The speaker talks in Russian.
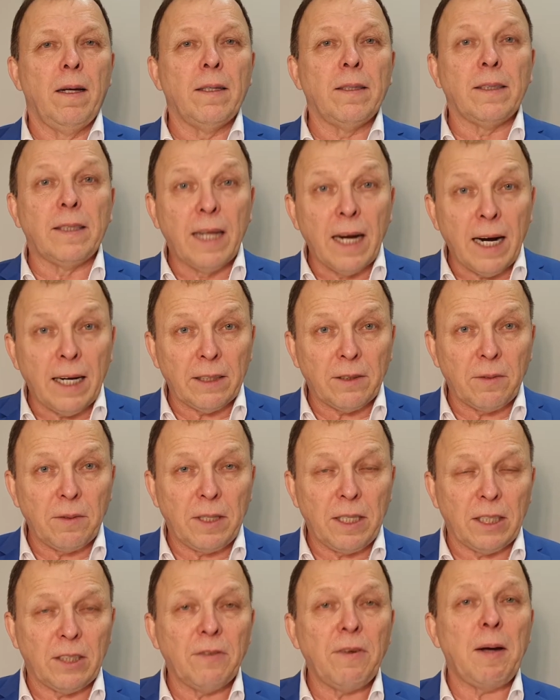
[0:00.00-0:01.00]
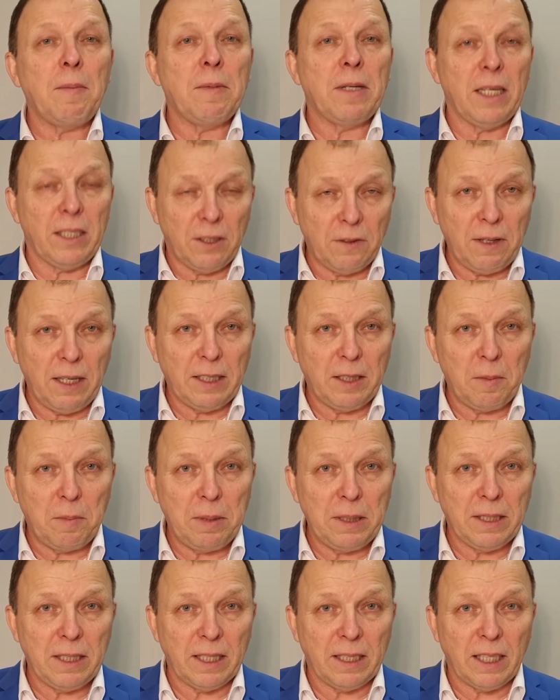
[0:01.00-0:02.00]
Здравствуйте, с вами на связи
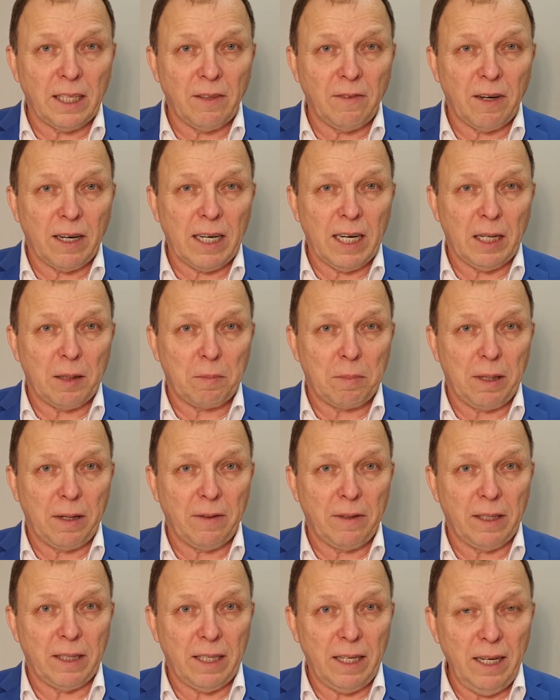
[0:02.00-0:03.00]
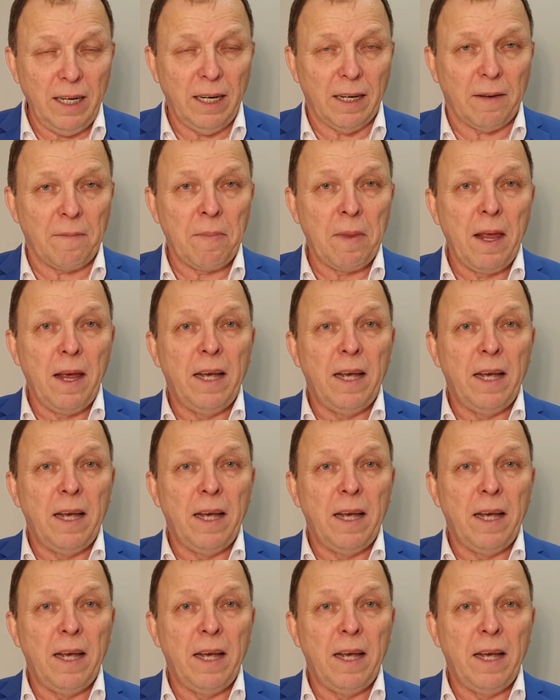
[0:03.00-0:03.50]
бизнес-адвокат Павел Тылик.